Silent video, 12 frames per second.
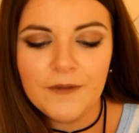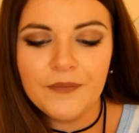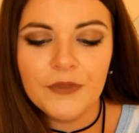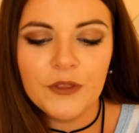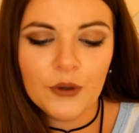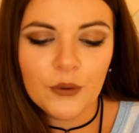
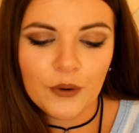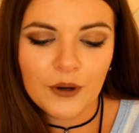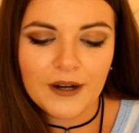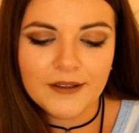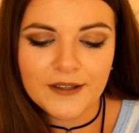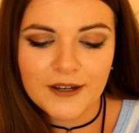
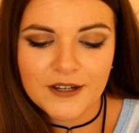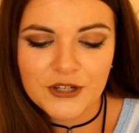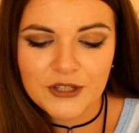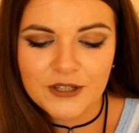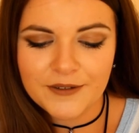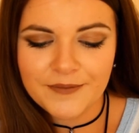Но
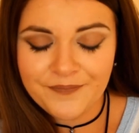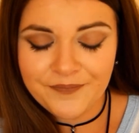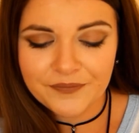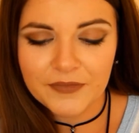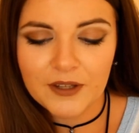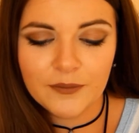однажды,
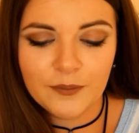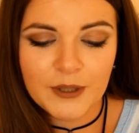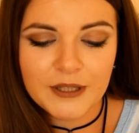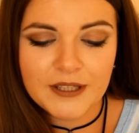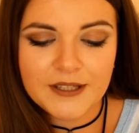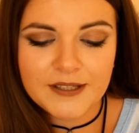
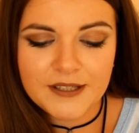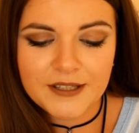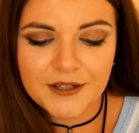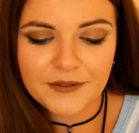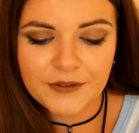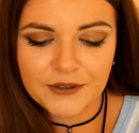
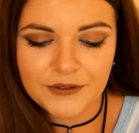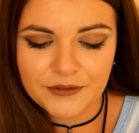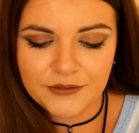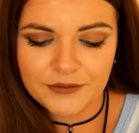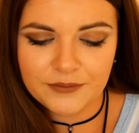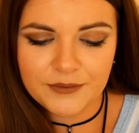потестировав
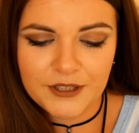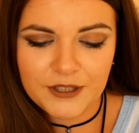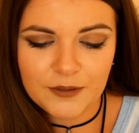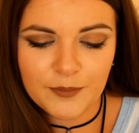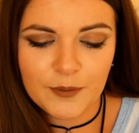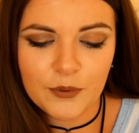
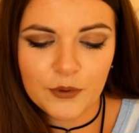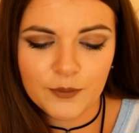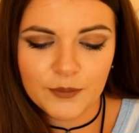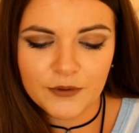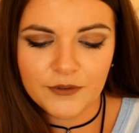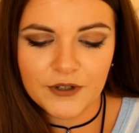и
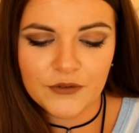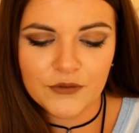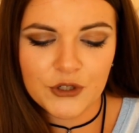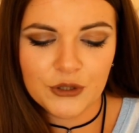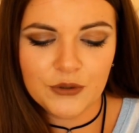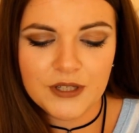
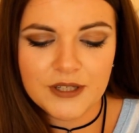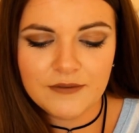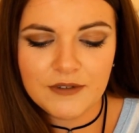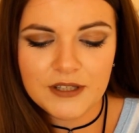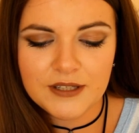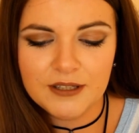попробовав, что
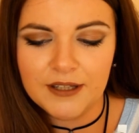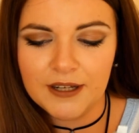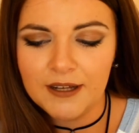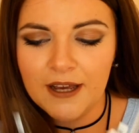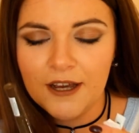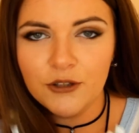
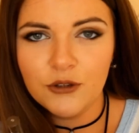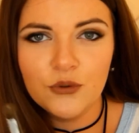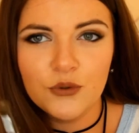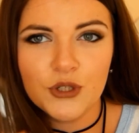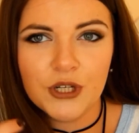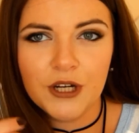действительно
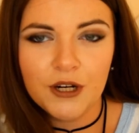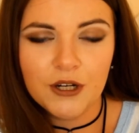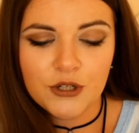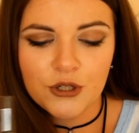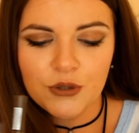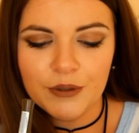тушь
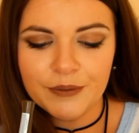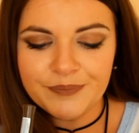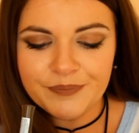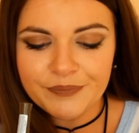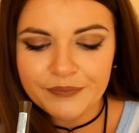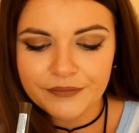хорошо
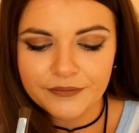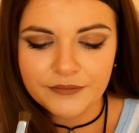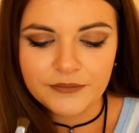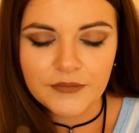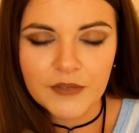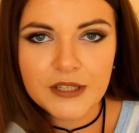
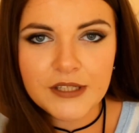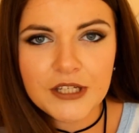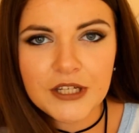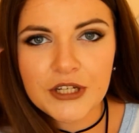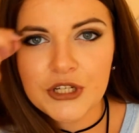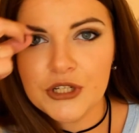
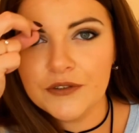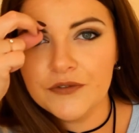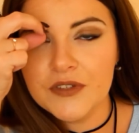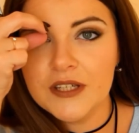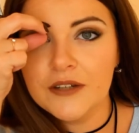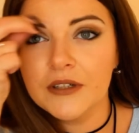держит
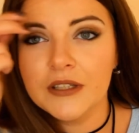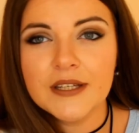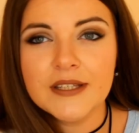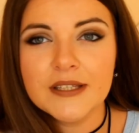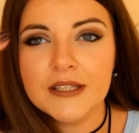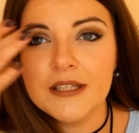все
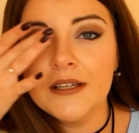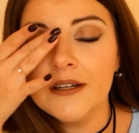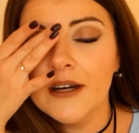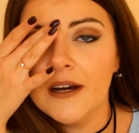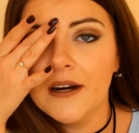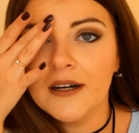
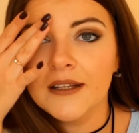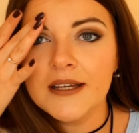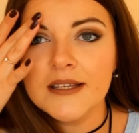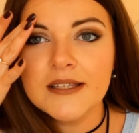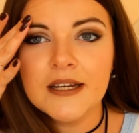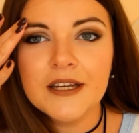волоски,
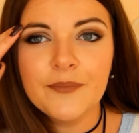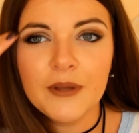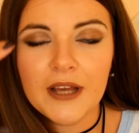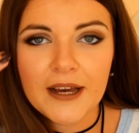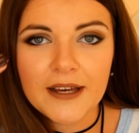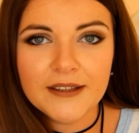она
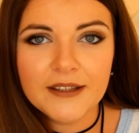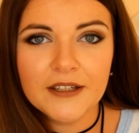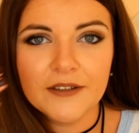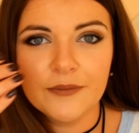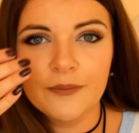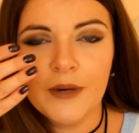закрепляет
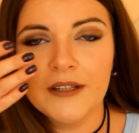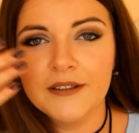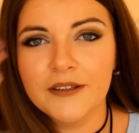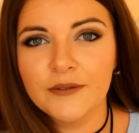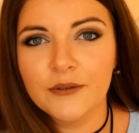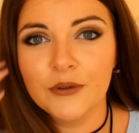их, мало
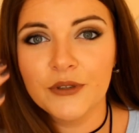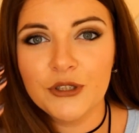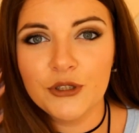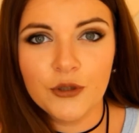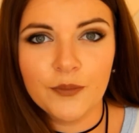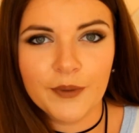того,
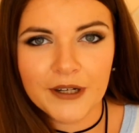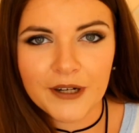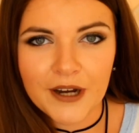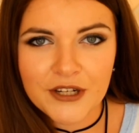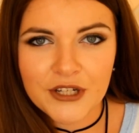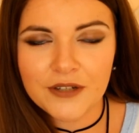еще и
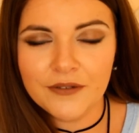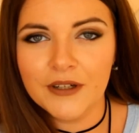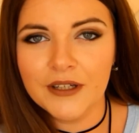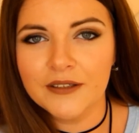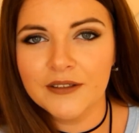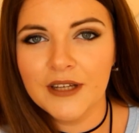
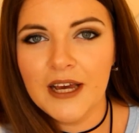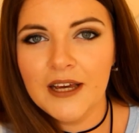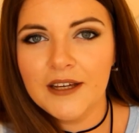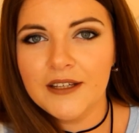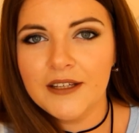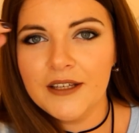прокрашивает,
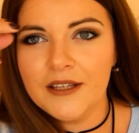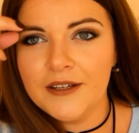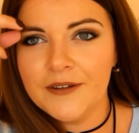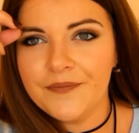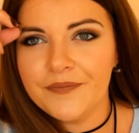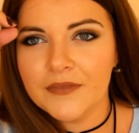
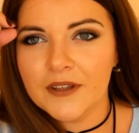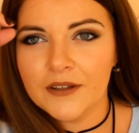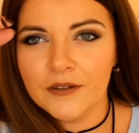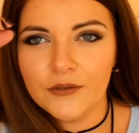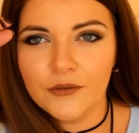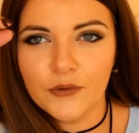и
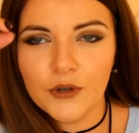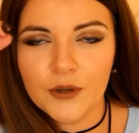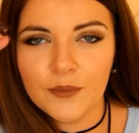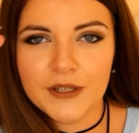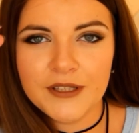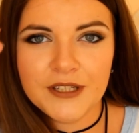э,
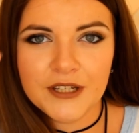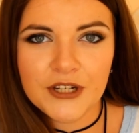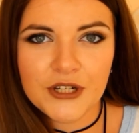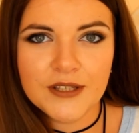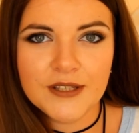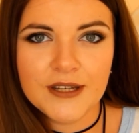форма
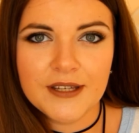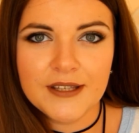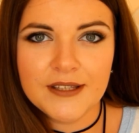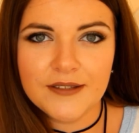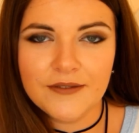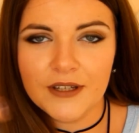держится,
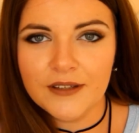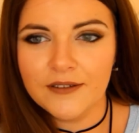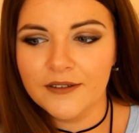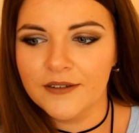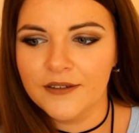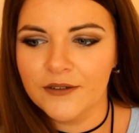и
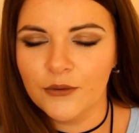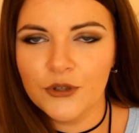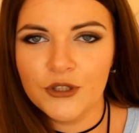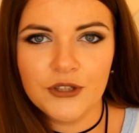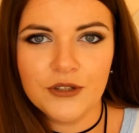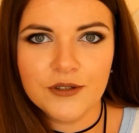цвет э,
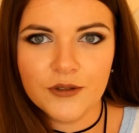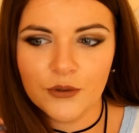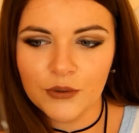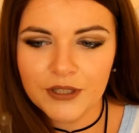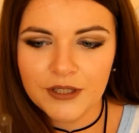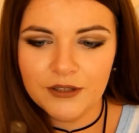очень
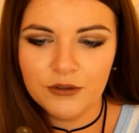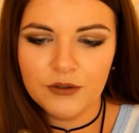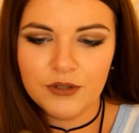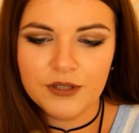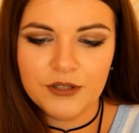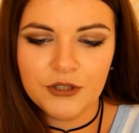стойкий, то
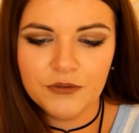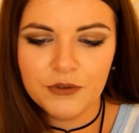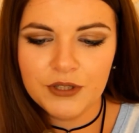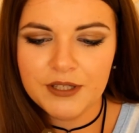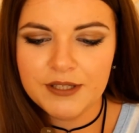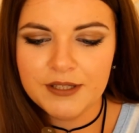есть
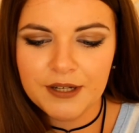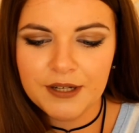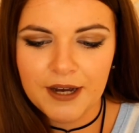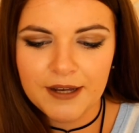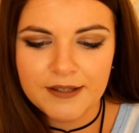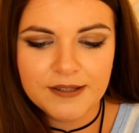ничего не
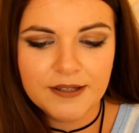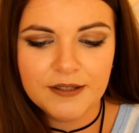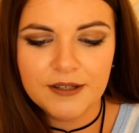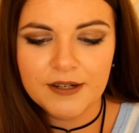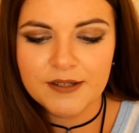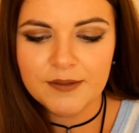стирается,
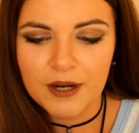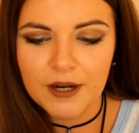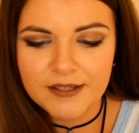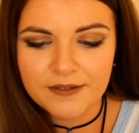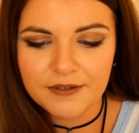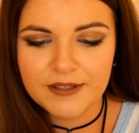не
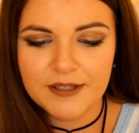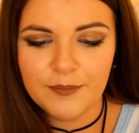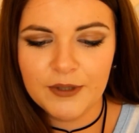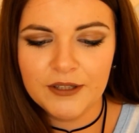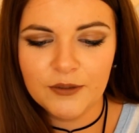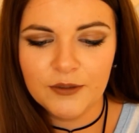размазывается,
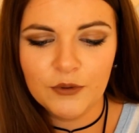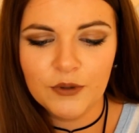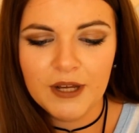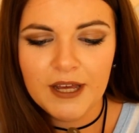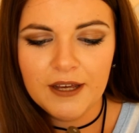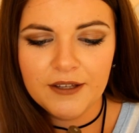поэтому
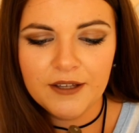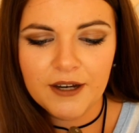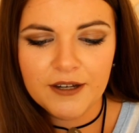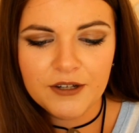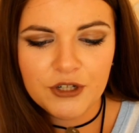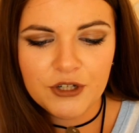
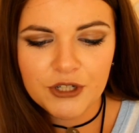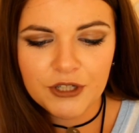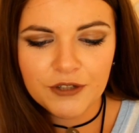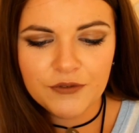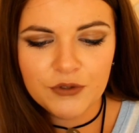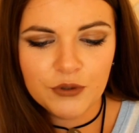я
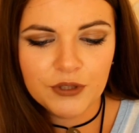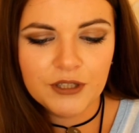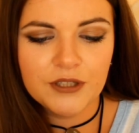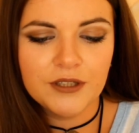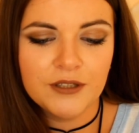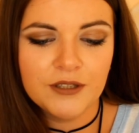решила
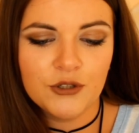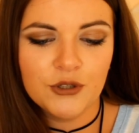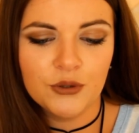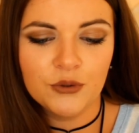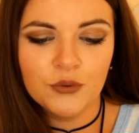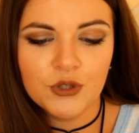все-таки,
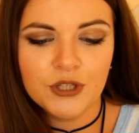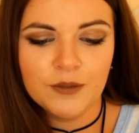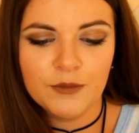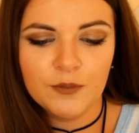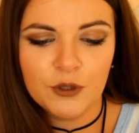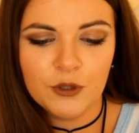что нужно
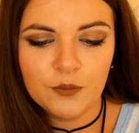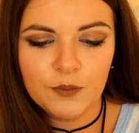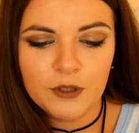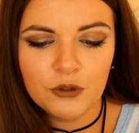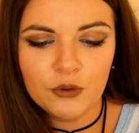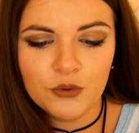мне
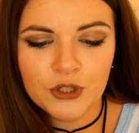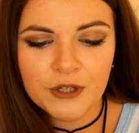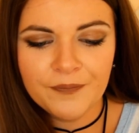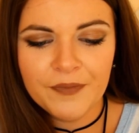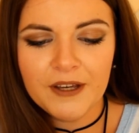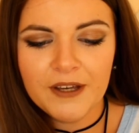прикупить
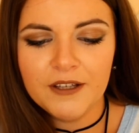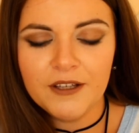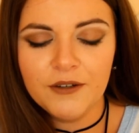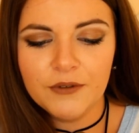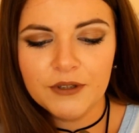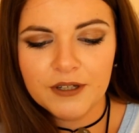тушь.
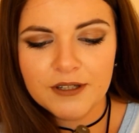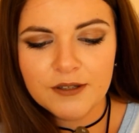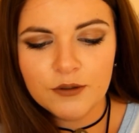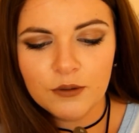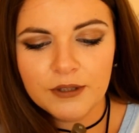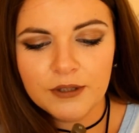И вот
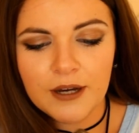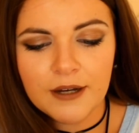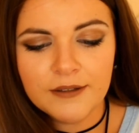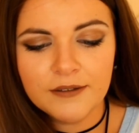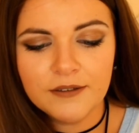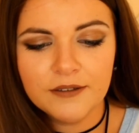
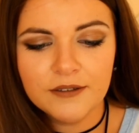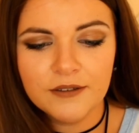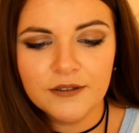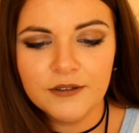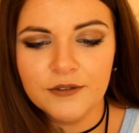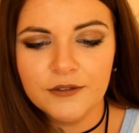консультант
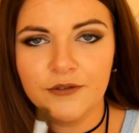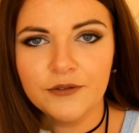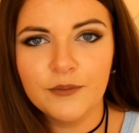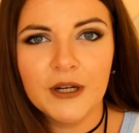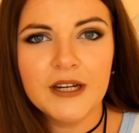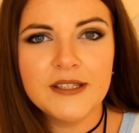э, в
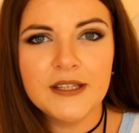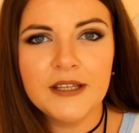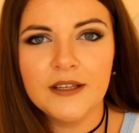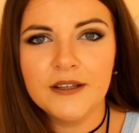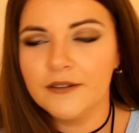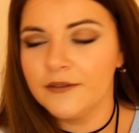
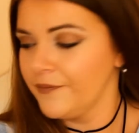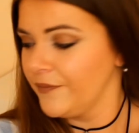магазине